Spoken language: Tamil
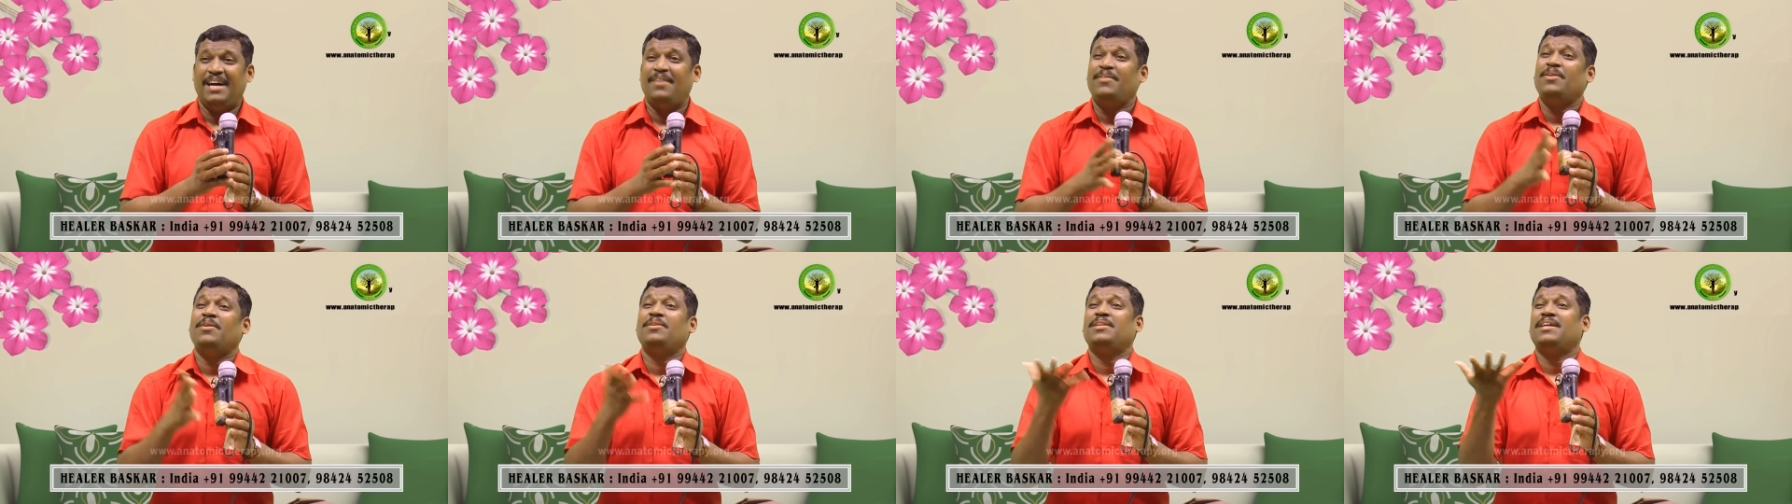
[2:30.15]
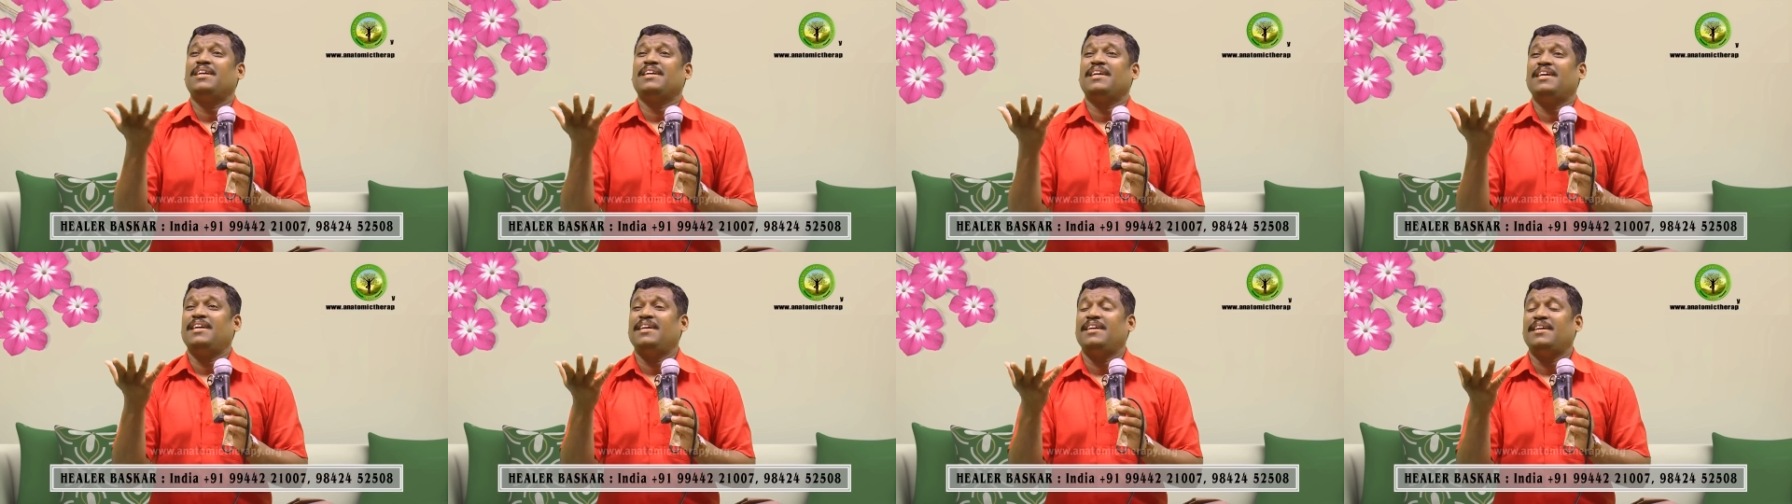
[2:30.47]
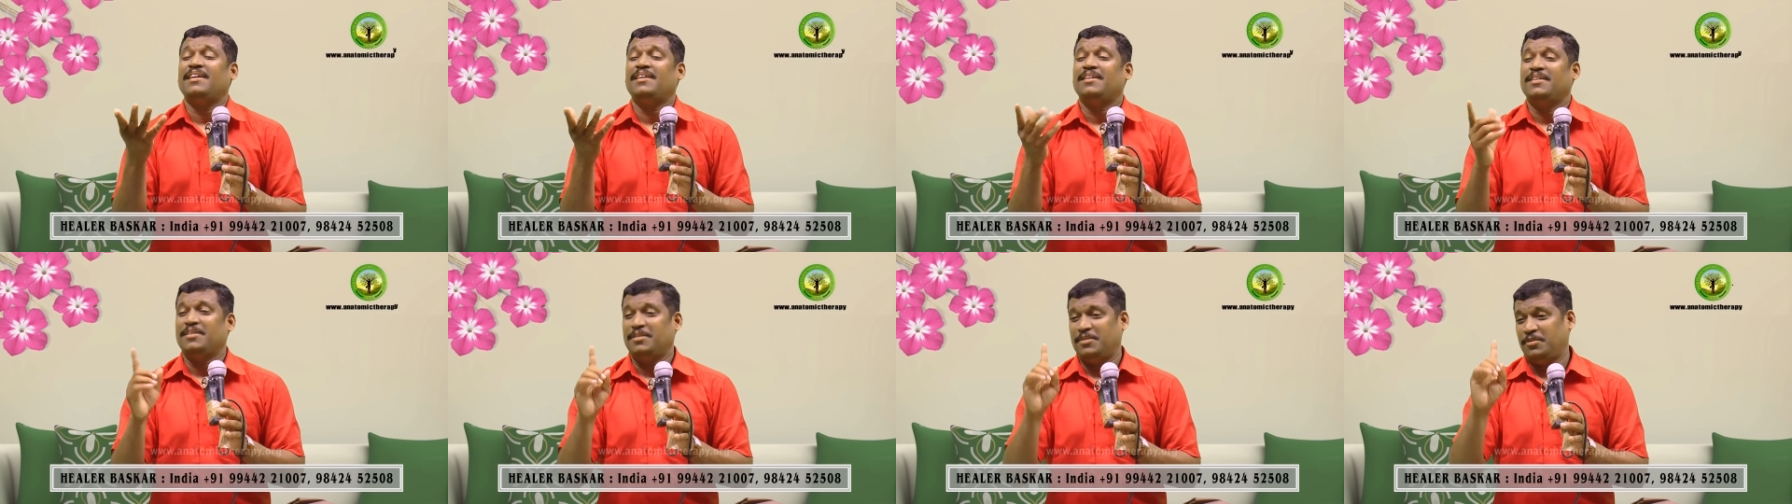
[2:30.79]
அவ்வளோதாங்க
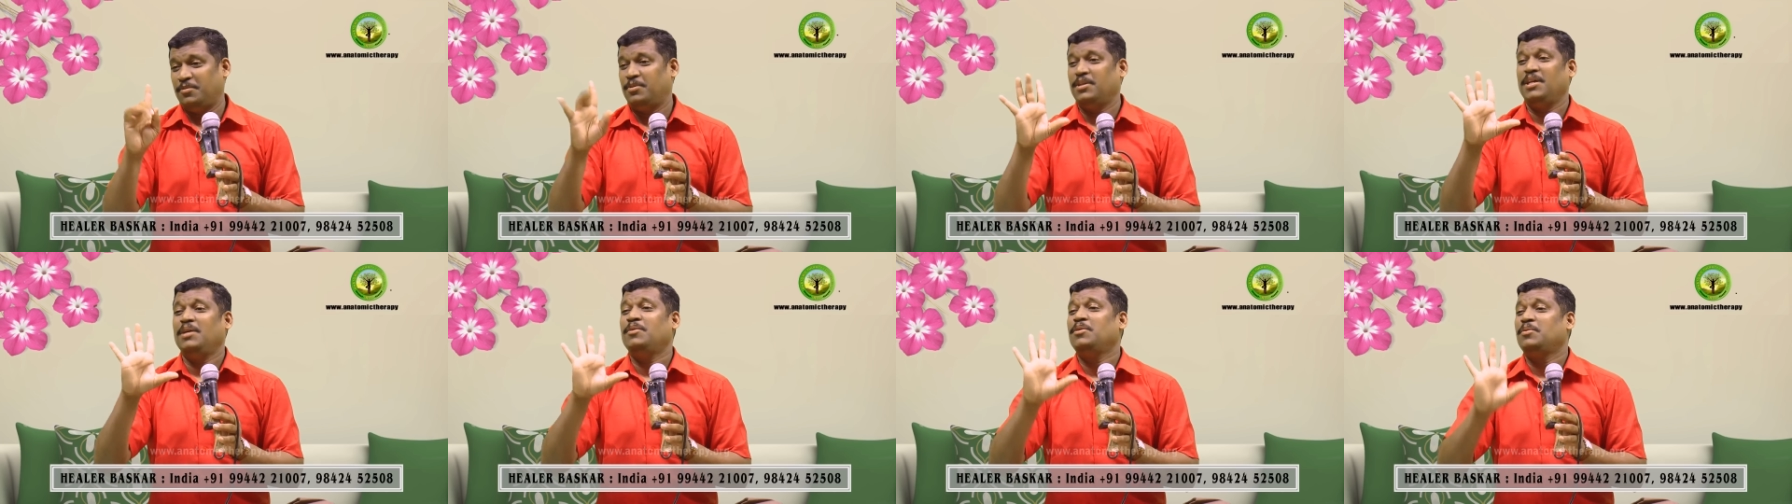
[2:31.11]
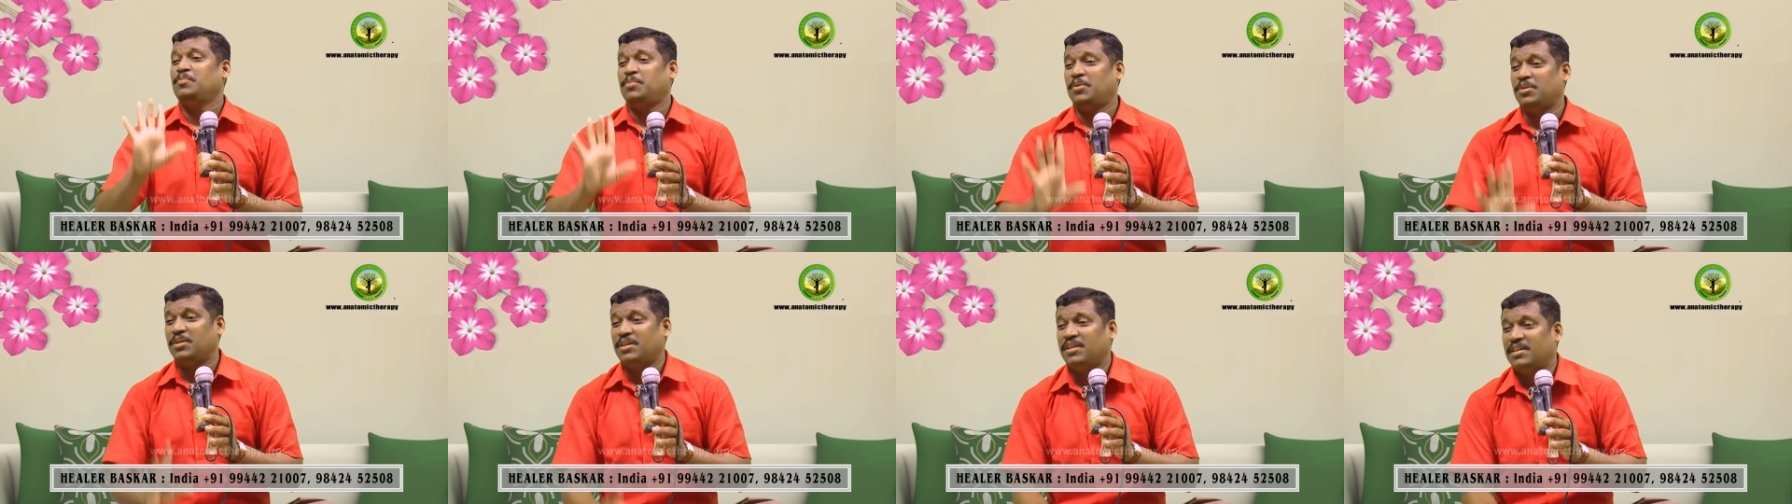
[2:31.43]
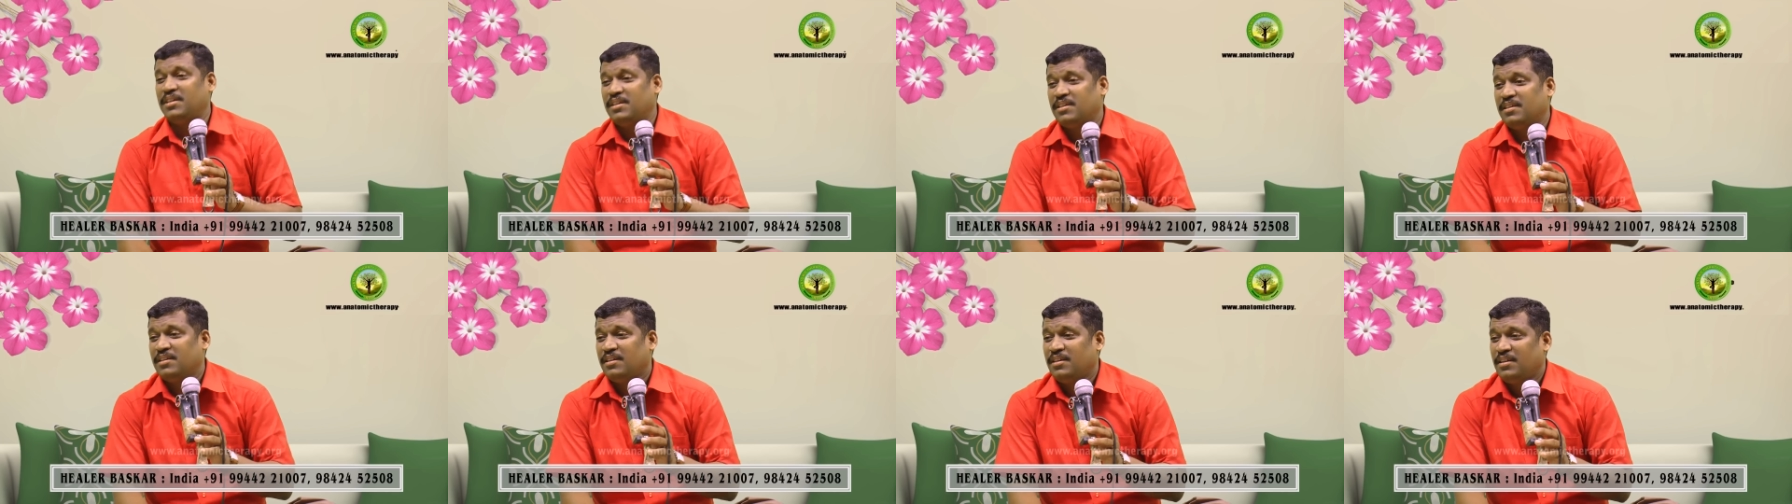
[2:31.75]
ஒரே ஒரு
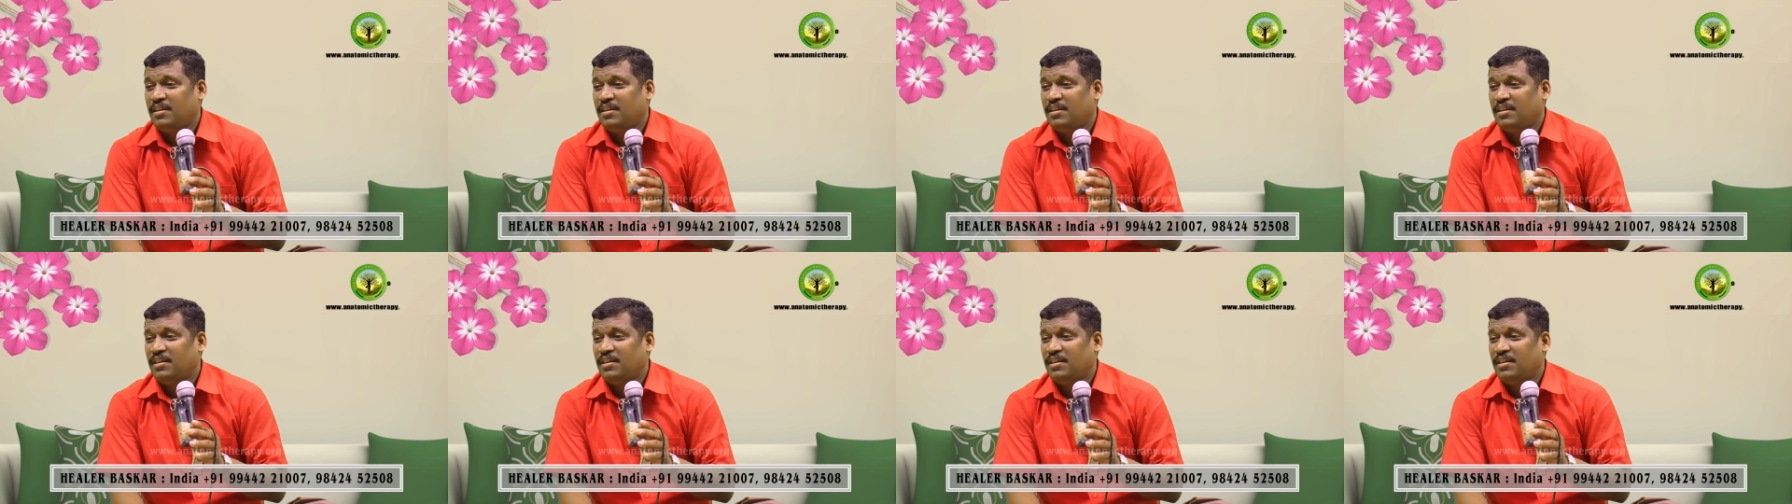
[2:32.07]
பொண்ணு